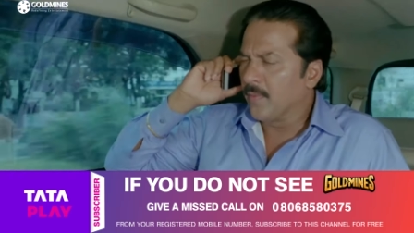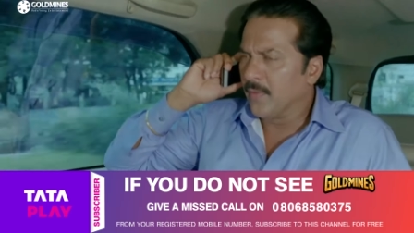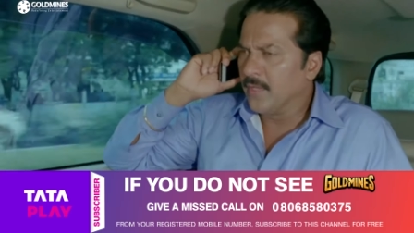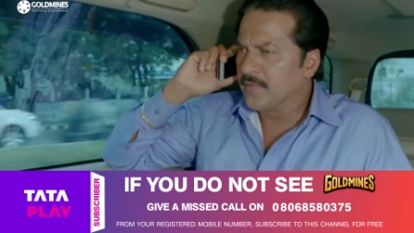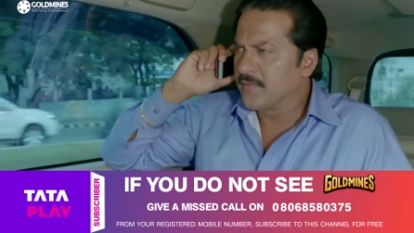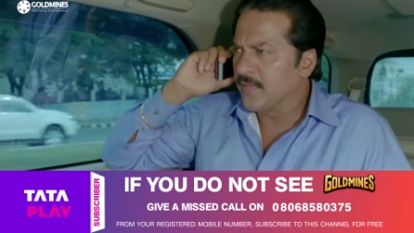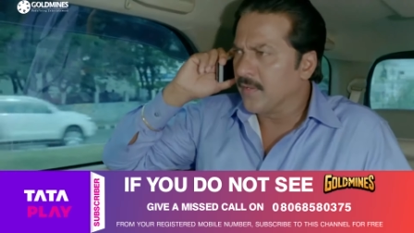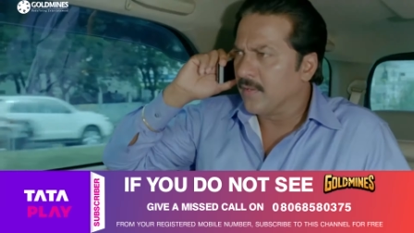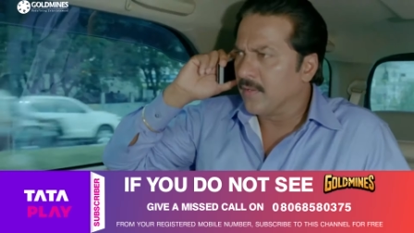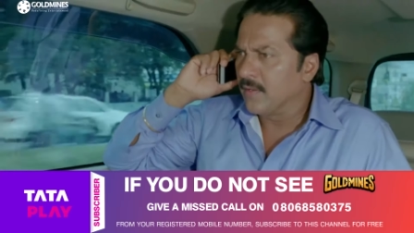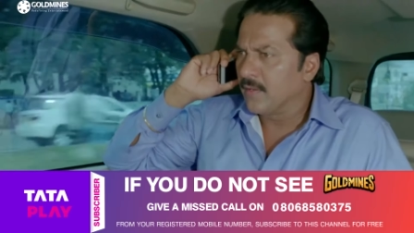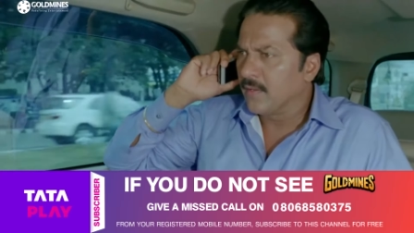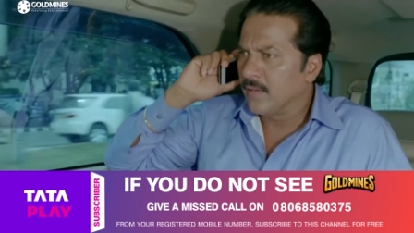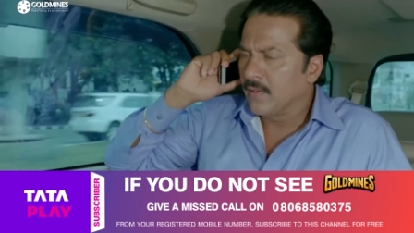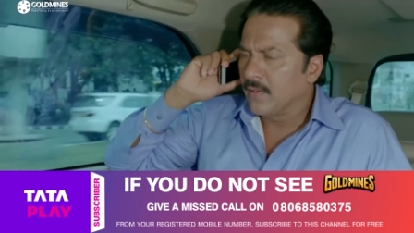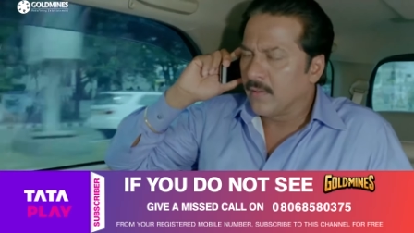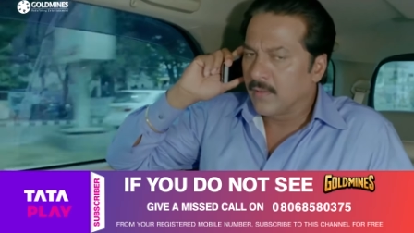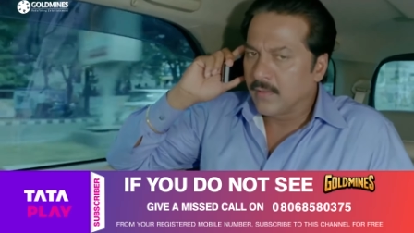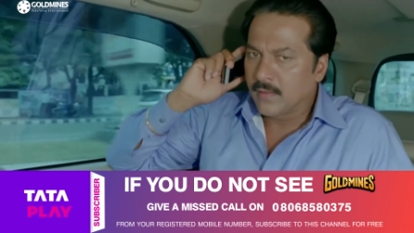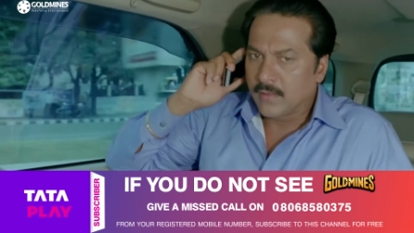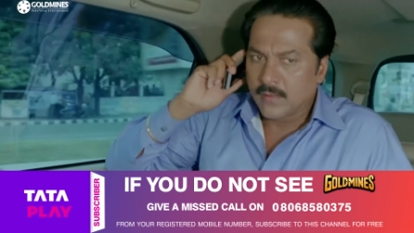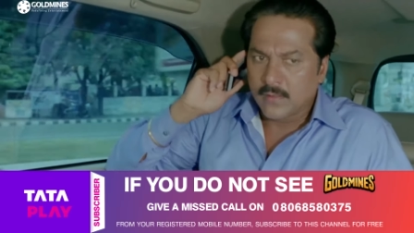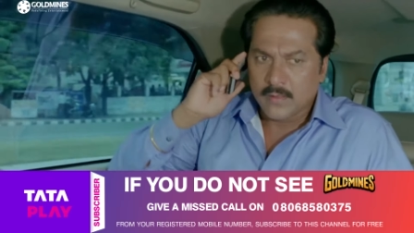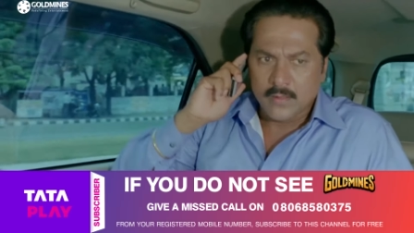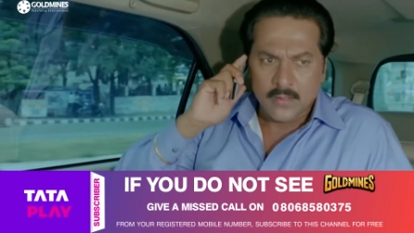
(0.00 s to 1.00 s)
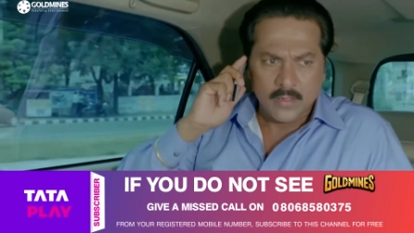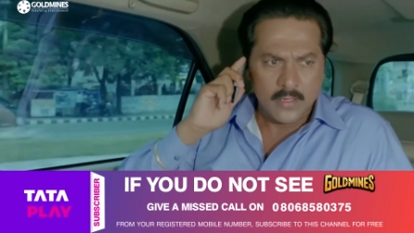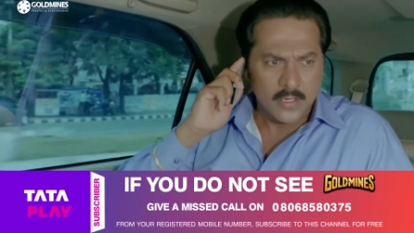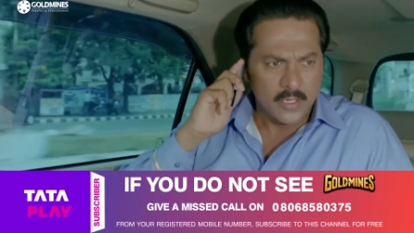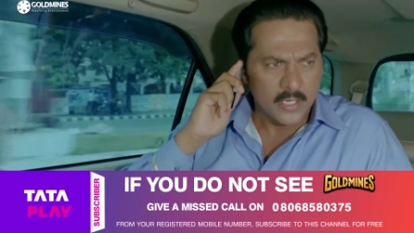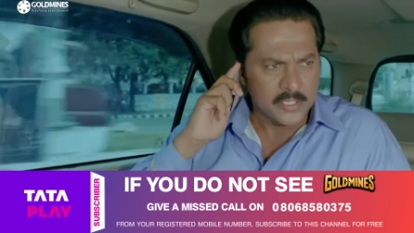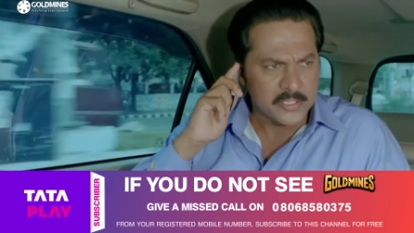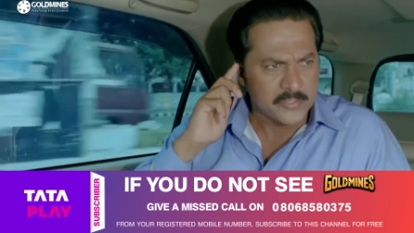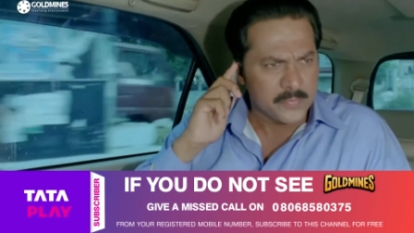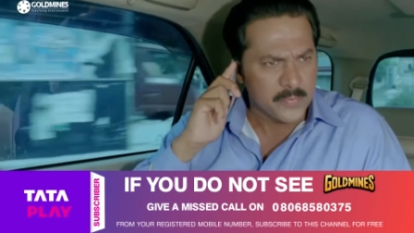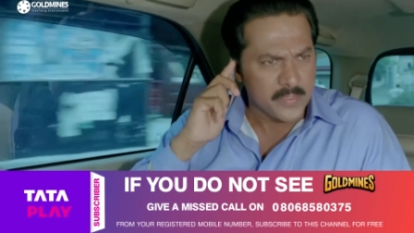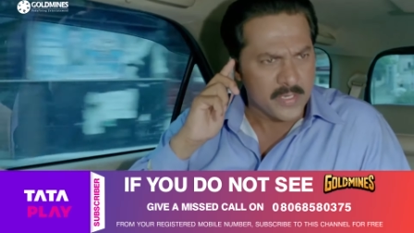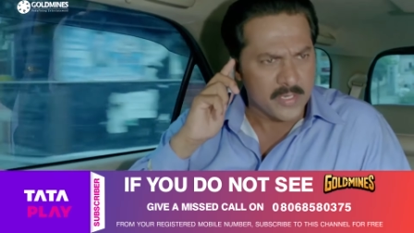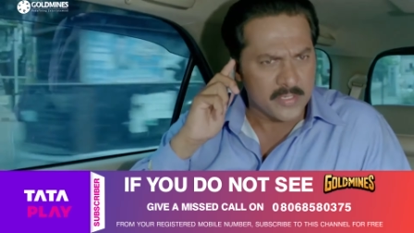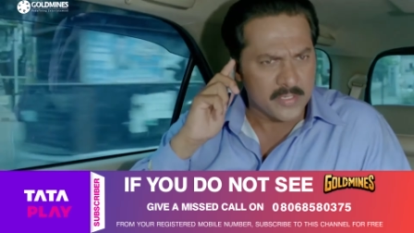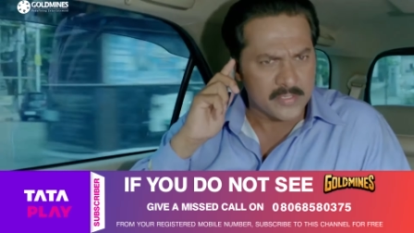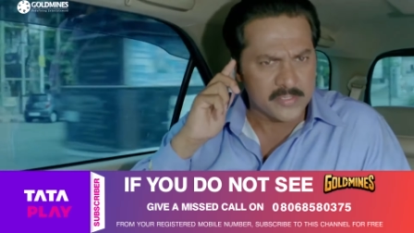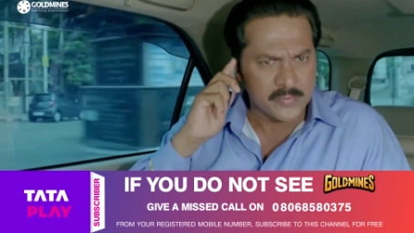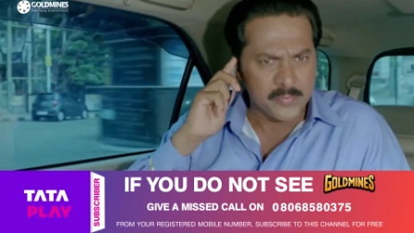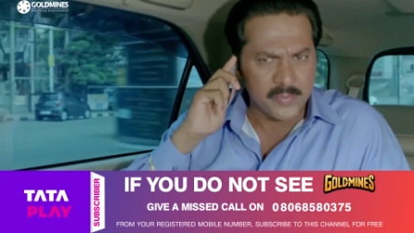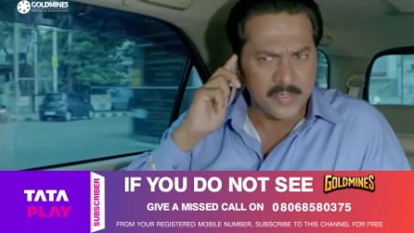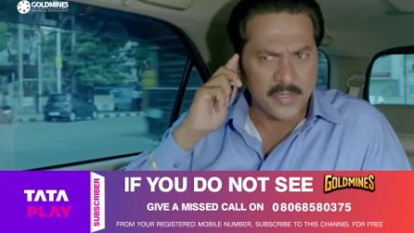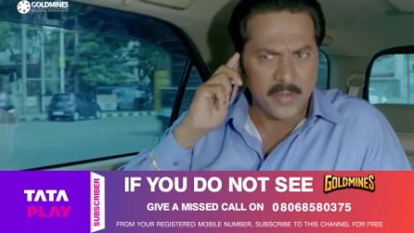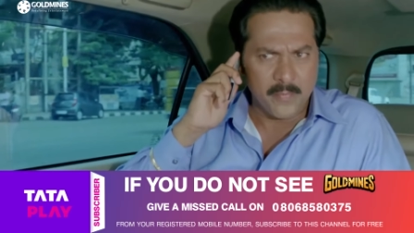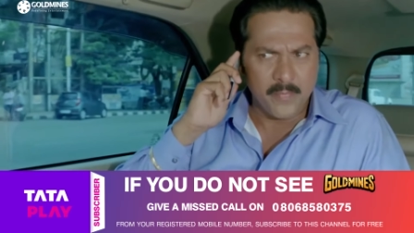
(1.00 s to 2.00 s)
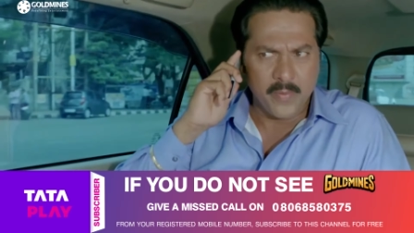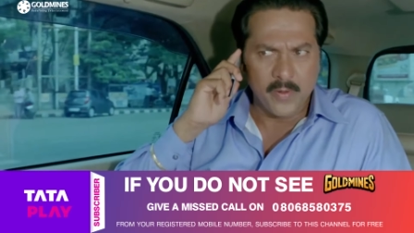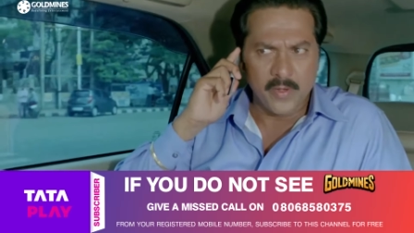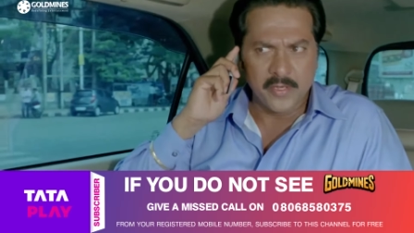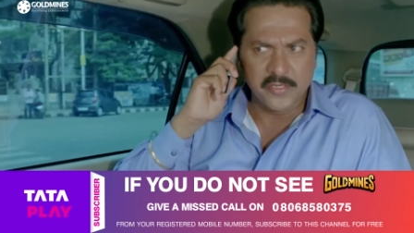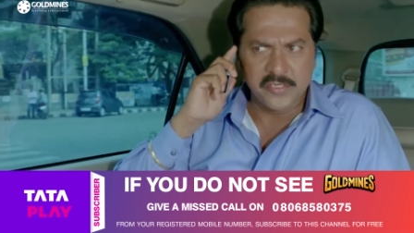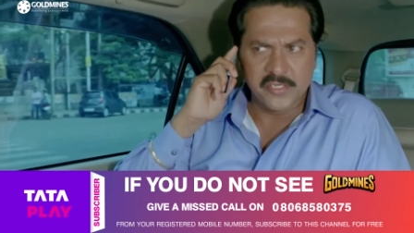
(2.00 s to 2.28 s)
सर रघु गाड़ी से नरसिम्हा